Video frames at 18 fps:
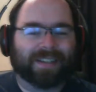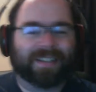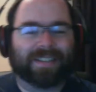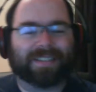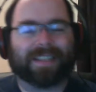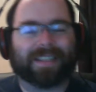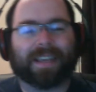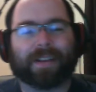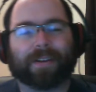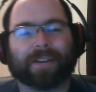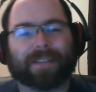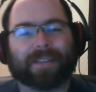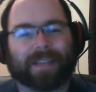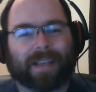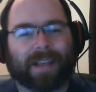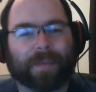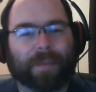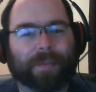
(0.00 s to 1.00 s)
ce, qui est, ce
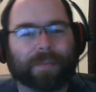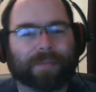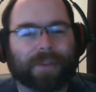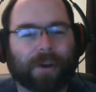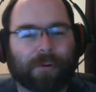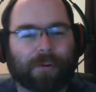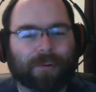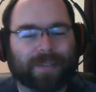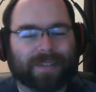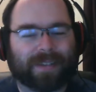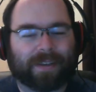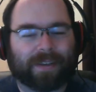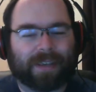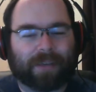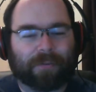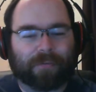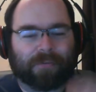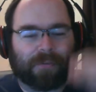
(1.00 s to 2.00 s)
qui est quand même drôle, c'est que
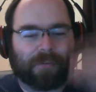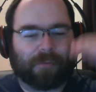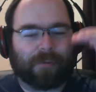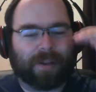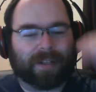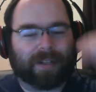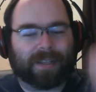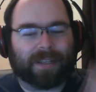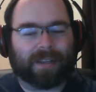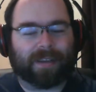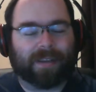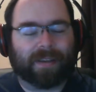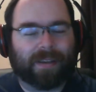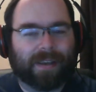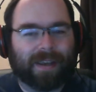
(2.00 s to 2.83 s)
quand on va voir les,